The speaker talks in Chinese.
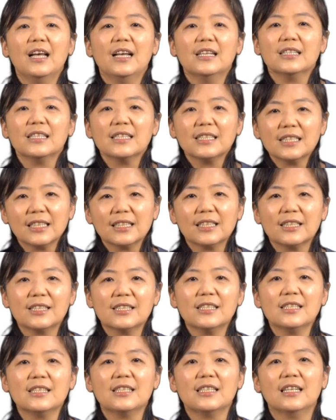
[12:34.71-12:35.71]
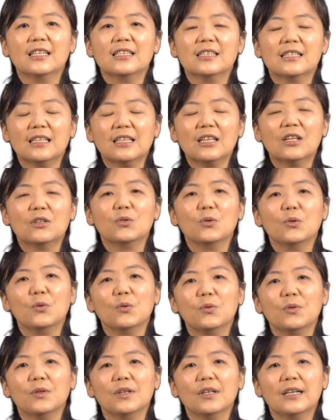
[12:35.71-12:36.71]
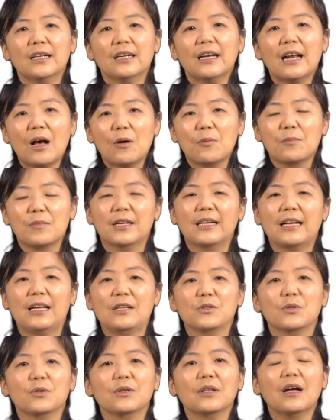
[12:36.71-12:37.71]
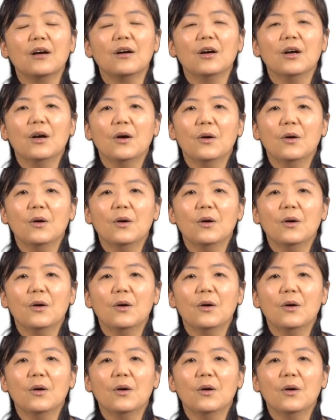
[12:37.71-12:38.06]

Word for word: 这些的事情，真的都让我们感受到。